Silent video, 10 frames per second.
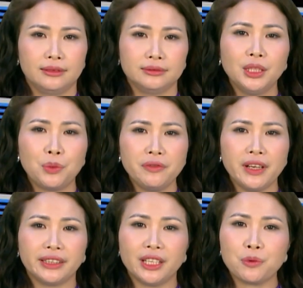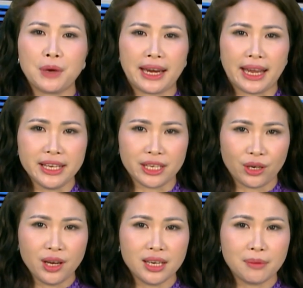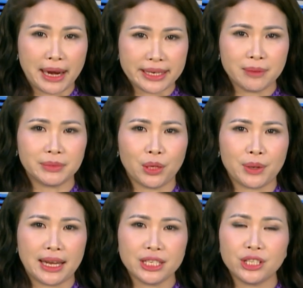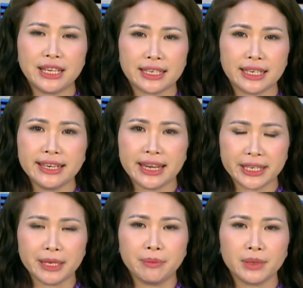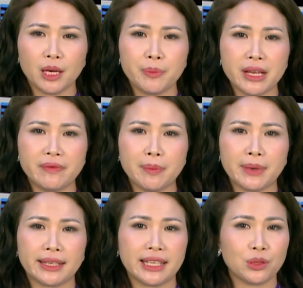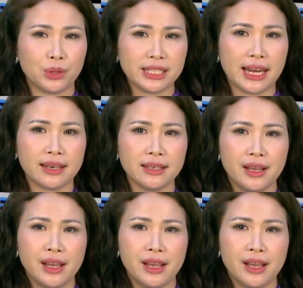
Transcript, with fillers: Thưa quý vị, tỉnh Quảng Ngãi hiện có hơn bảy trăm tàu cá chưa đăng ký đăng kiểm, cấp giấy phép khai thác thủy sản.